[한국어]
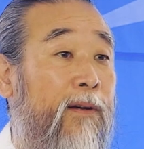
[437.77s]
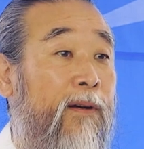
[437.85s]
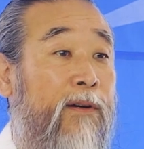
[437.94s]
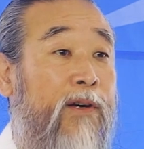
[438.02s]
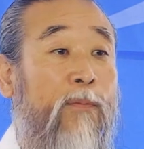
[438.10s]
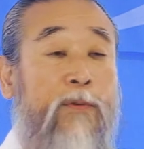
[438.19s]

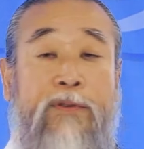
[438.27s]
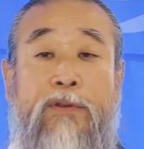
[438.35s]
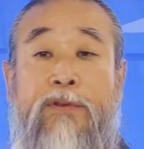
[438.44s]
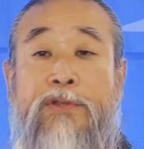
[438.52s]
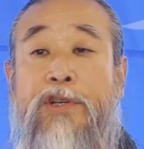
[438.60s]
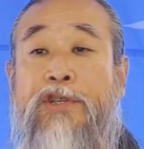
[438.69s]
어,
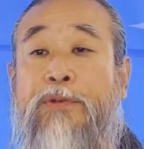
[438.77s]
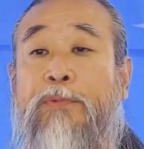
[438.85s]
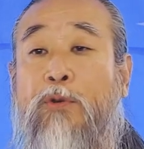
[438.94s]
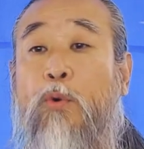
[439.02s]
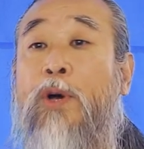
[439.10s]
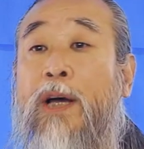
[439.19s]
그분들은
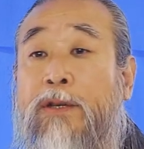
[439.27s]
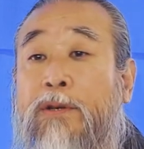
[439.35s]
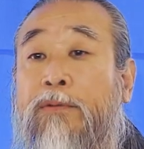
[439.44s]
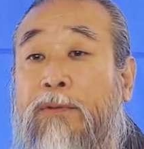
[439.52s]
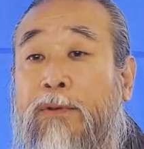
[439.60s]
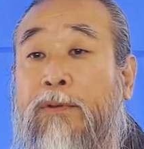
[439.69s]
열심히
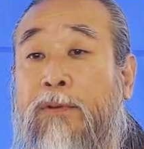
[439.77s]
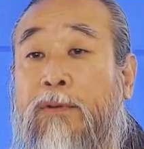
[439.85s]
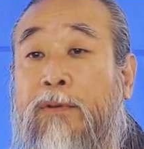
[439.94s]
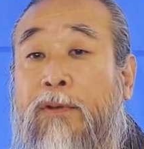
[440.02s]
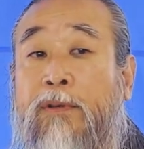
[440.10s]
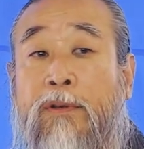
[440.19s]
노력하셨고
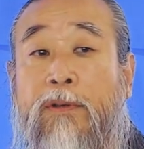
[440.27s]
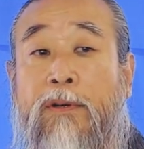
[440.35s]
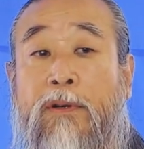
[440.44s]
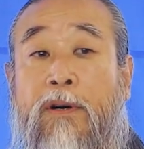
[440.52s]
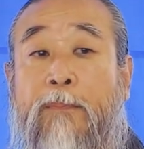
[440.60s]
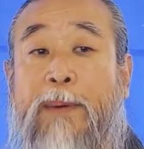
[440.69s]

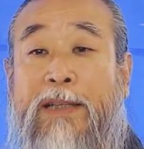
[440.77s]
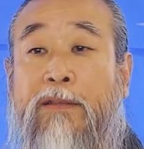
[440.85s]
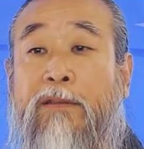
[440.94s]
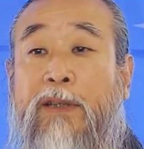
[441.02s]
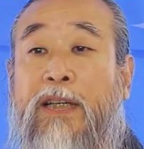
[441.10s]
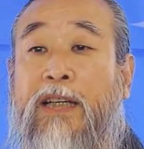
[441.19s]
어,
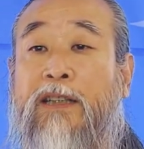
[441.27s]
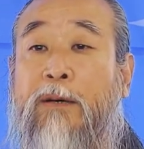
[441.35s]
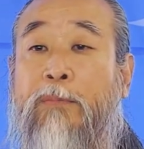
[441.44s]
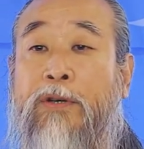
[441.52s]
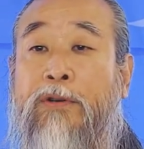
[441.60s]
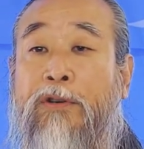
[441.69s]
빠뜨린 게
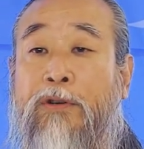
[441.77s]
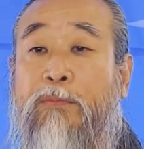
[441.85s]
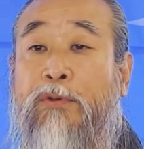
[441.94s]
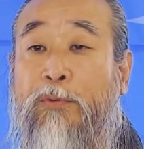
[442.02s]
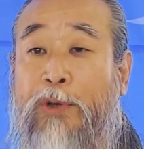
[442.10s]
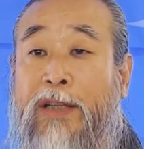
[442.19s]
있다면
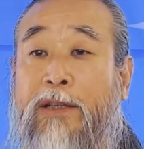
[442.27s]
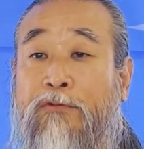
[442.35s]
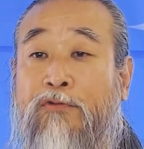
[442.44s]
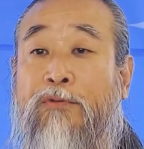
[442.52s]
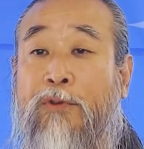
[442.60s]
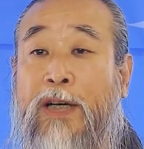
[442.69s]
걸음으로 우리한테
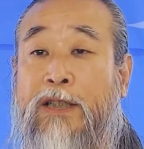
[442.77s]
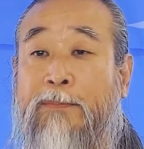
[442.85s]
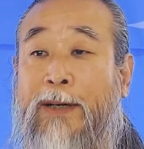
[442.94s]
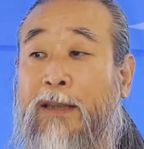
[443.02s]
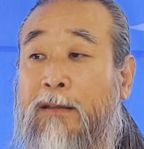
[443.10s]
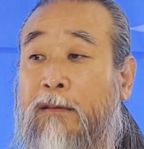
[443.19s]
주고
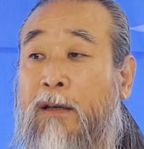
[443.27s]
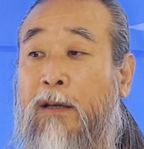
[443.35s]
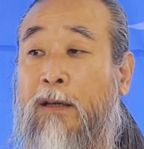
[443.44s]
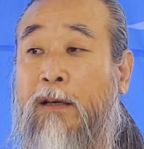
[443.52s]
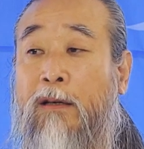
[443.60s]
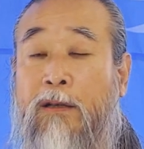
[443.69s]
가지만
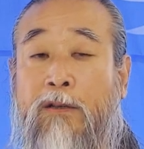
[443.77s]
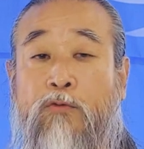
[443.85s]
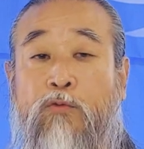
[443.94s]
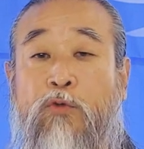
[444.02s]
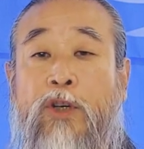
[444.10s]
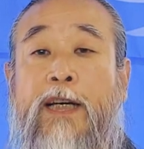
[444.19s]
이거는
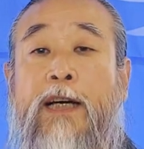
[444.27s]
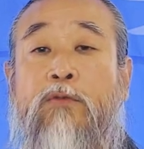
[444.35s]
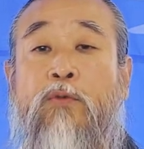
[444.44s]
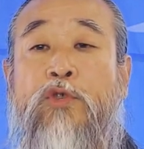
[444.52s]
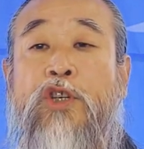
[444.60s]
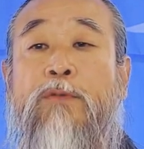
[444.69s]
우리가
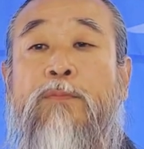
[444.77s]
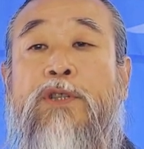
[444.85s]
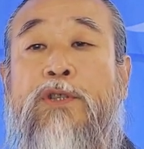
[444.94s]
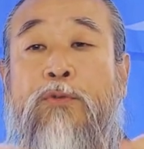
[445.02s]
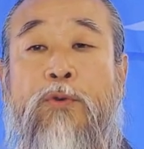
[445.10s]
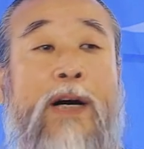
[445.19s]
또
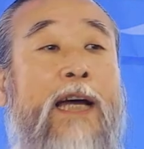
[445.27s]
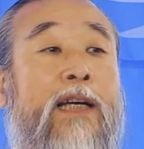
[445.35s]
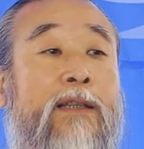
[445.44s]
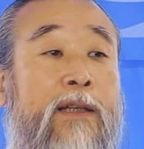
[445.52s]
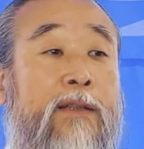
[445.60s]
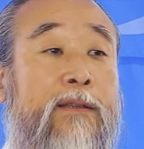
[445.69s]
짊어지고
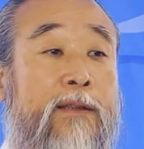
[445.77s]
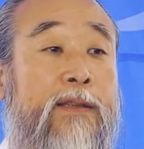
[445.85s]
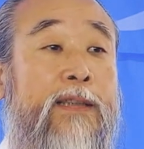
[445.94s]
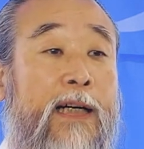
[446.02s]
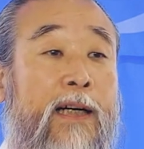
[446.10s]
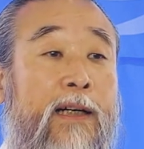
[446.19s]
가야 되는
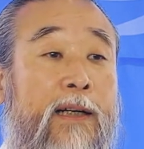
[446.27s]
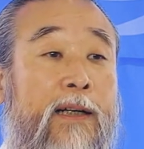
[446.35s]
것이다.